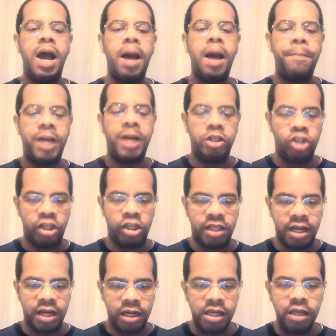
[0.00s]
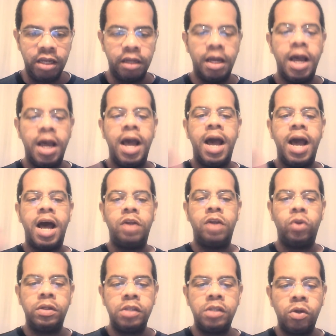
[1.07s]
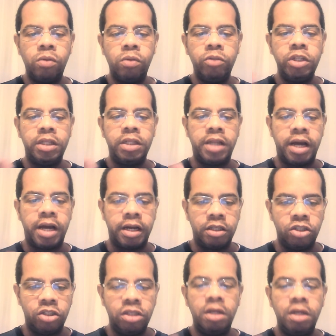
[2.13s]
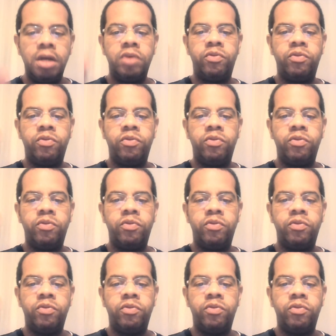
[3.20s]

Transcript: A partir dali, a nossa comunidade,